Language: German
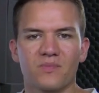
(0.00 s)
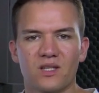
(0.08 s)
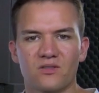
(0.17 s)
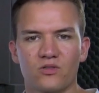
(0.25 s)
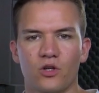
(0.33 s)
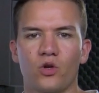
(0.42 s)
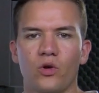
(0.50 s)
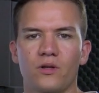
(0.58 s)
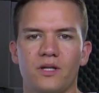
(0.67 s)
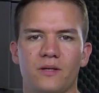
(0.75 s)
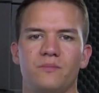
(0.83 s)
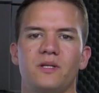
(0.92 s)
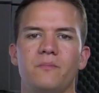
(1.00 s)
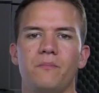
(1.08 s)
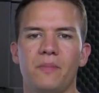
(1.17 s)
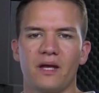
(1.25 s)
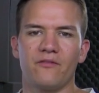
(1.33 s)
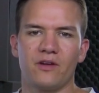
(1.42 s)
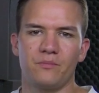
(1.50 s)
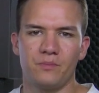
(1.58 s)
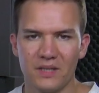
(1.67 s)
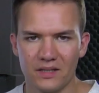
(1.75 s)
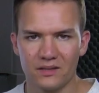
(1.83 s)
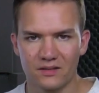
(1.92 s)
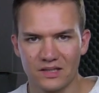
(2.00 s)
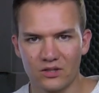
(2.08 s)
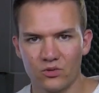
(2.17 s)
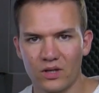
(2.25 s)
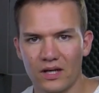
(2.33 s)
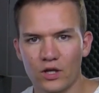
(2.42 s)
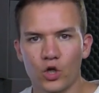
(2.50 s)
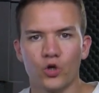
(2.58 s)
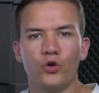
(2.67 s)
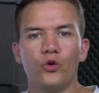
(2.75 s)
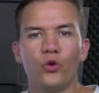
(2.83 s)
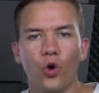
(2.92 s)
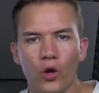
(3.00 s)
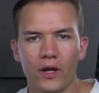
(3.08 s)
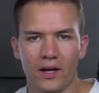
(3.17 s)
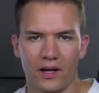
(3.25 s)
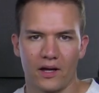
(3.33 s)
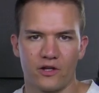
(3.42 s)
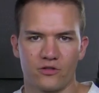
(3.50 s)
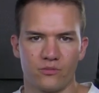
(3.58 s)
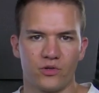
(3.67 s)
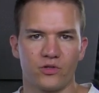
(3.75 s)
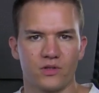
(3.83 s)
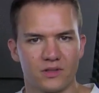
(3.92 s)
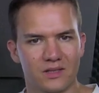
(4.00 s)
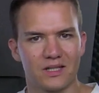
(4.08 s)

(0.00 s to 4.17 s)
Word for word: dass du den Leuten eben einen Mehrwert bietest, die du dann neu erreichen möchtest.